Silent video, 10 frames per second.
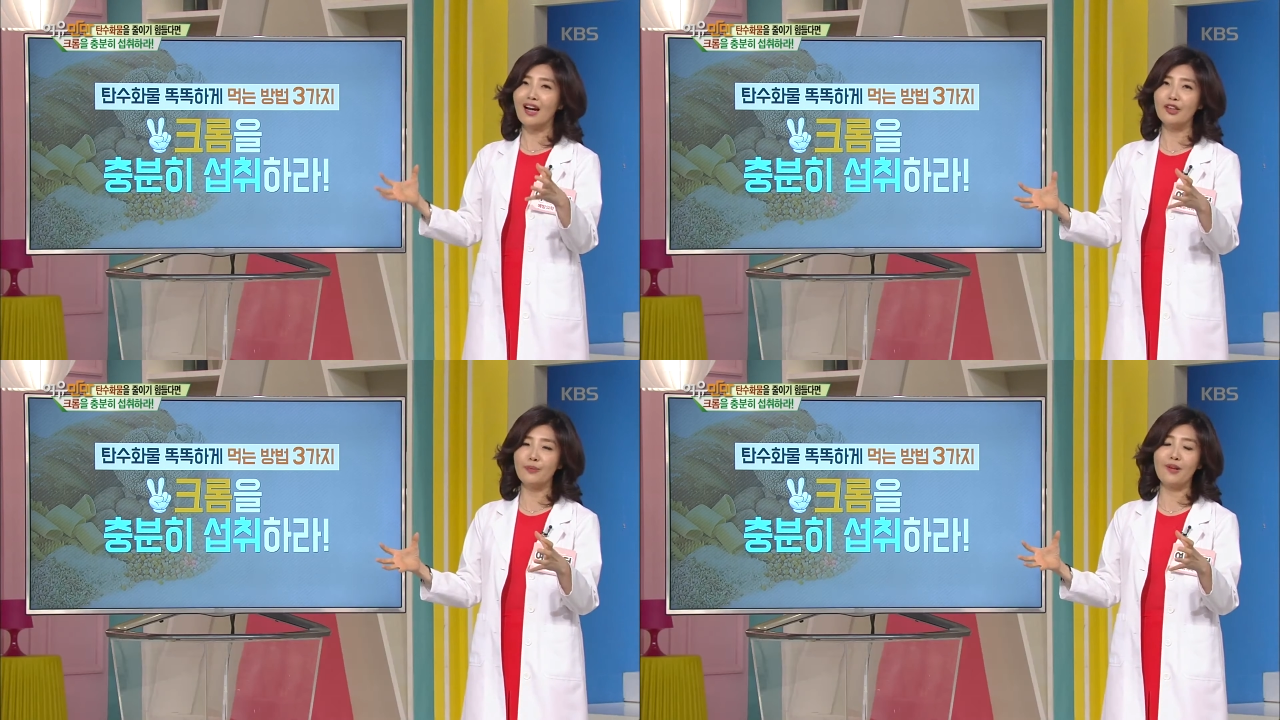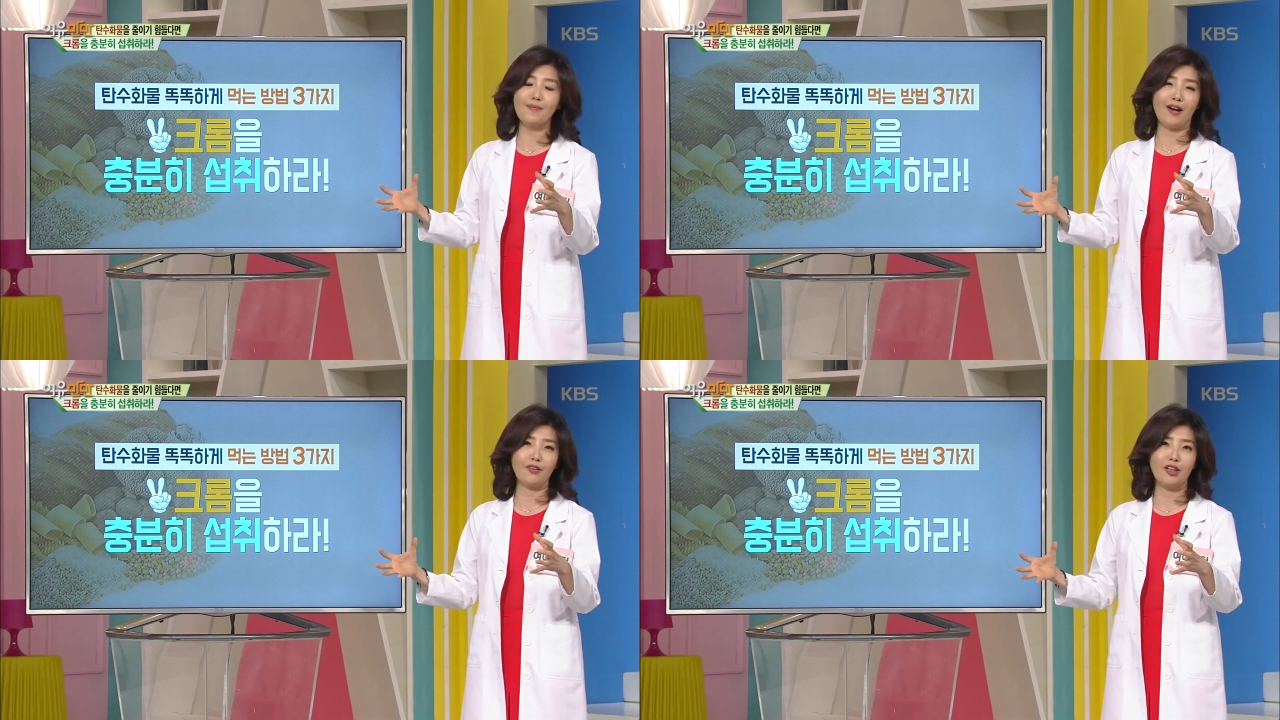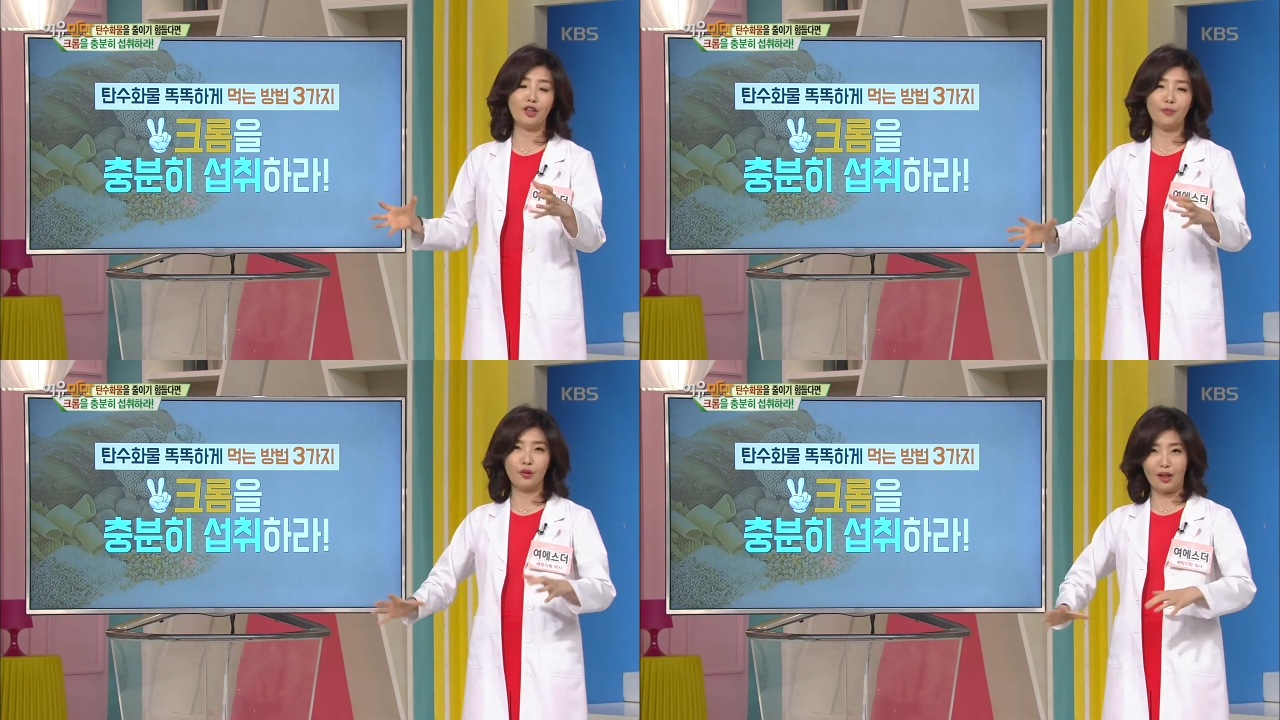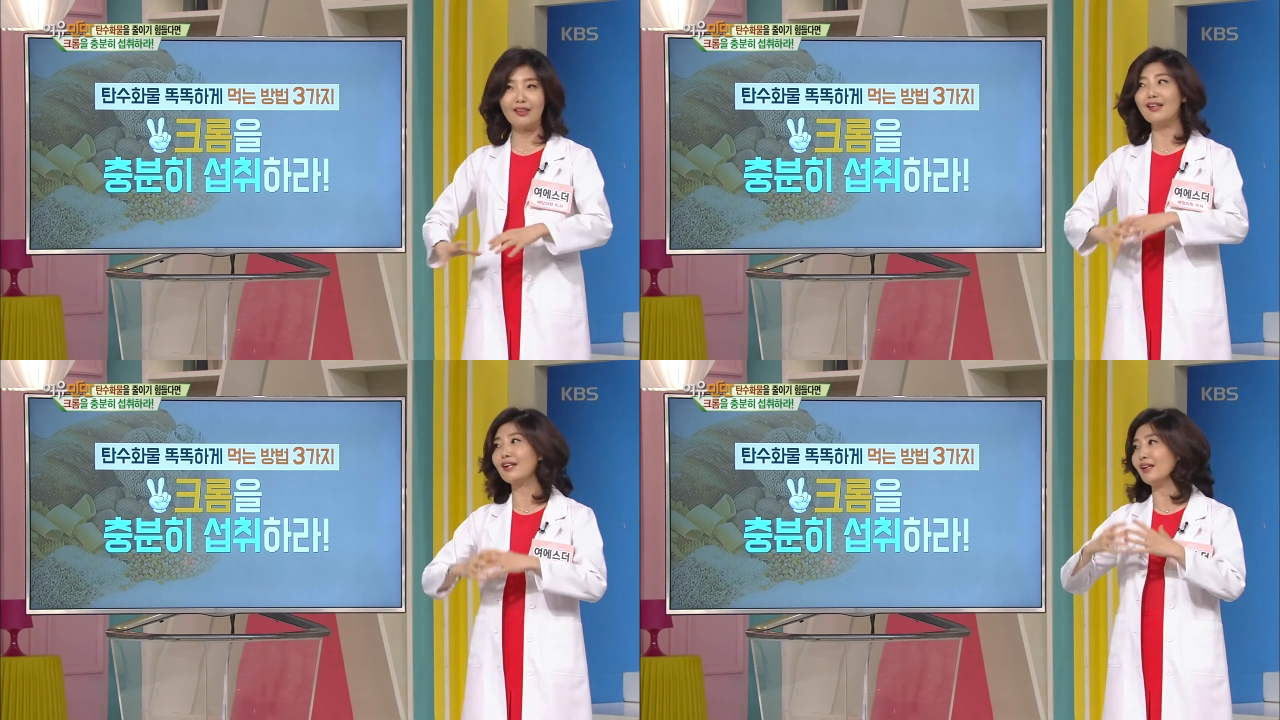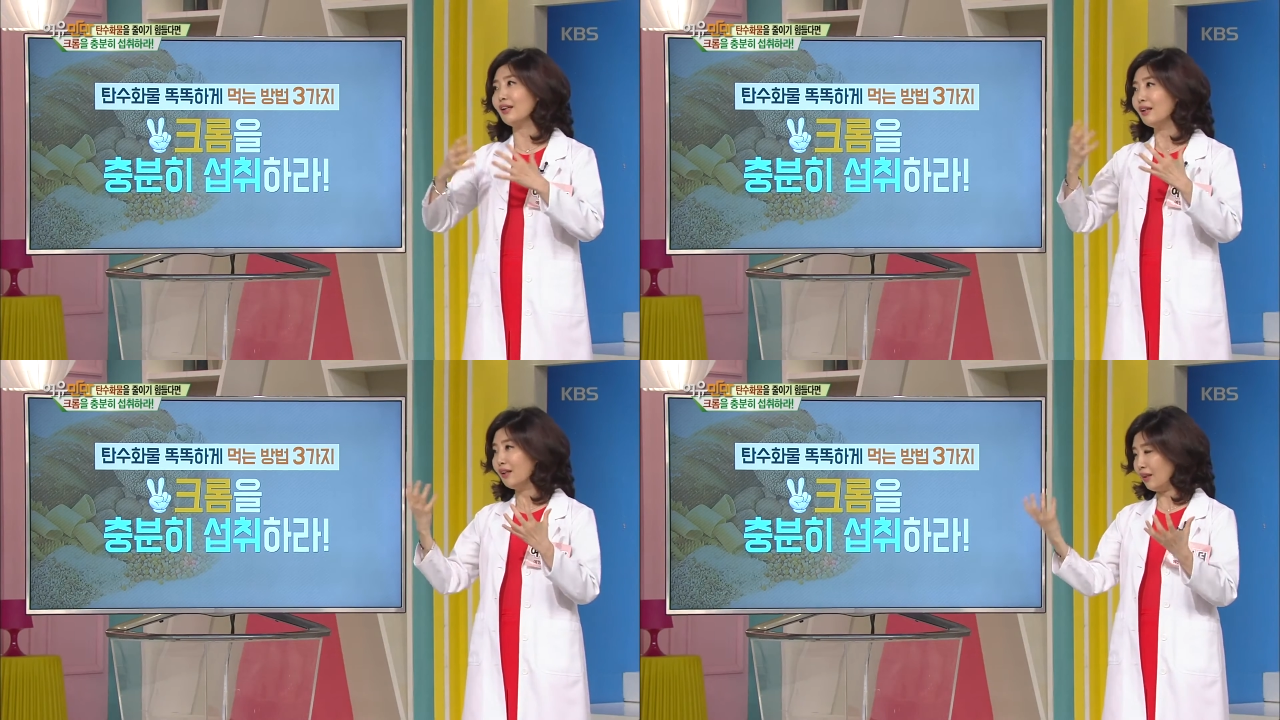칼슘이나 마그네슘은
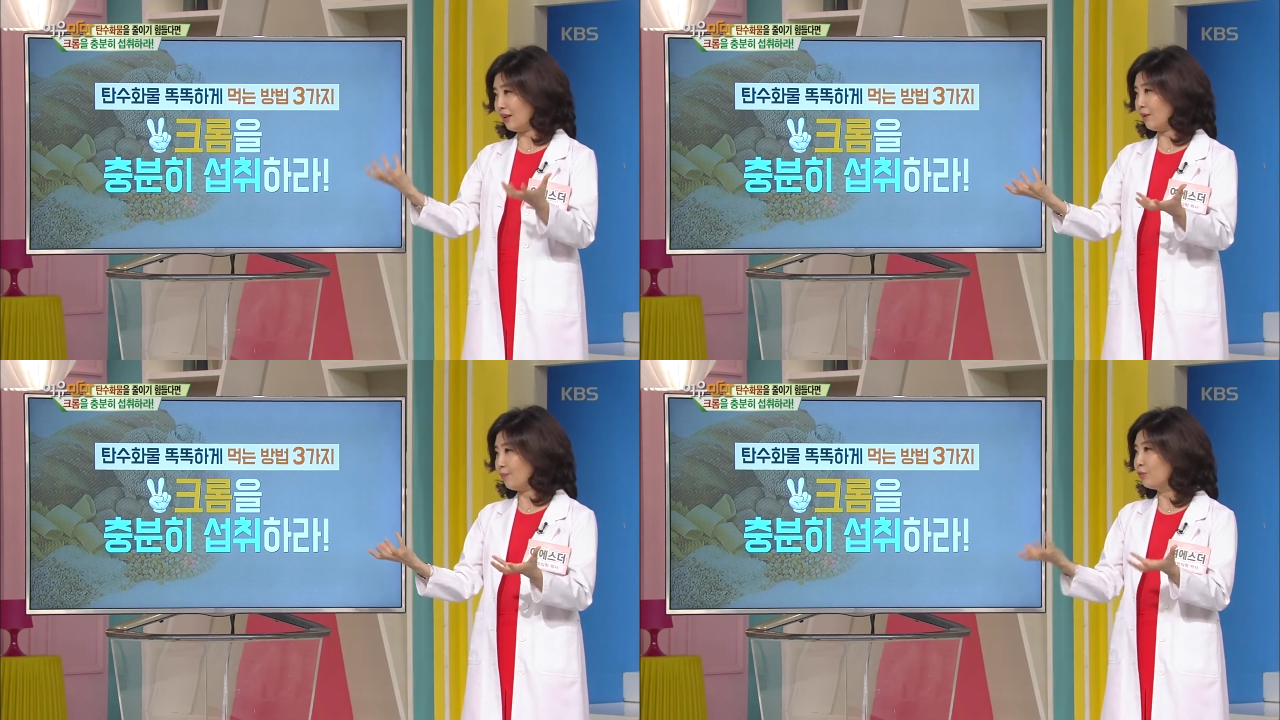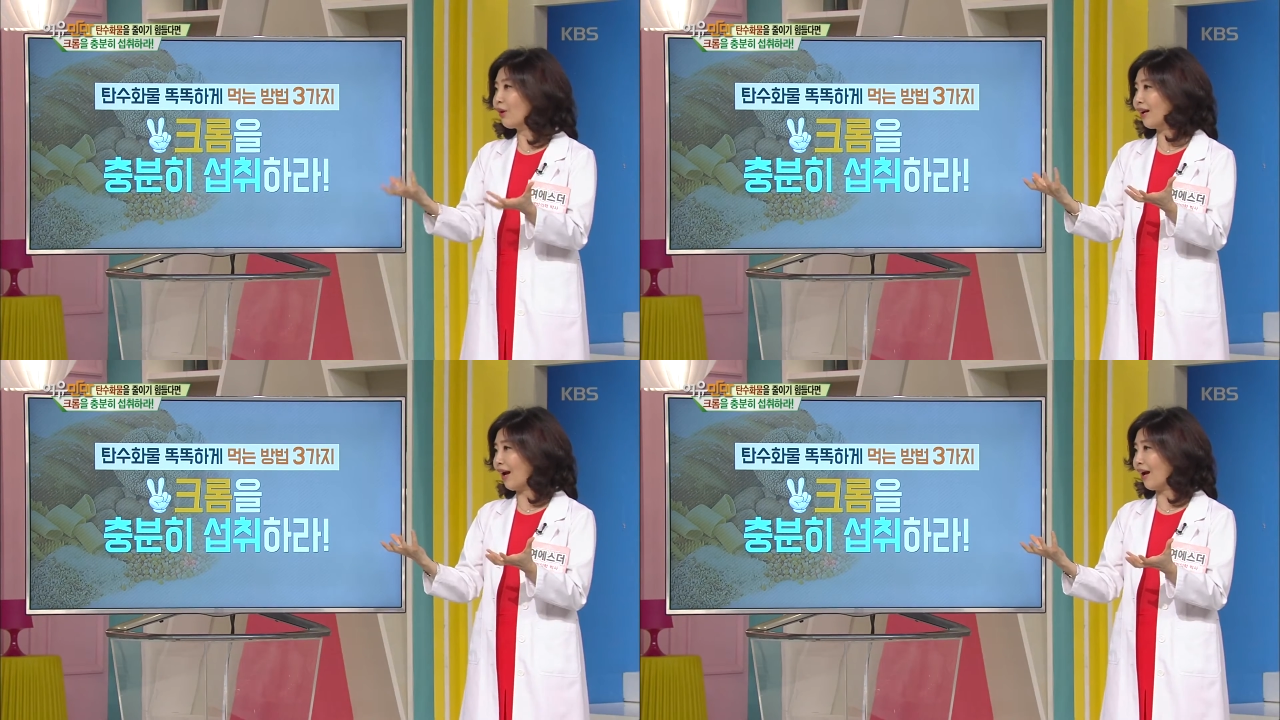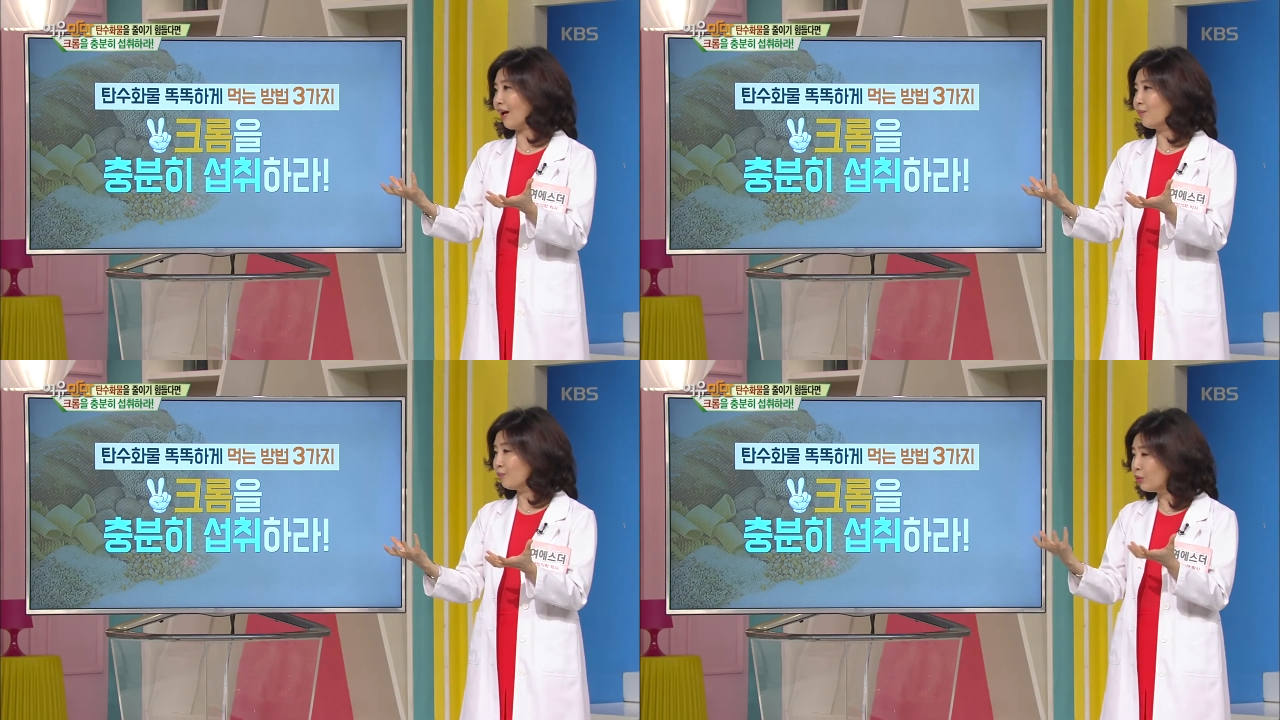굉장히 이 무게가 음.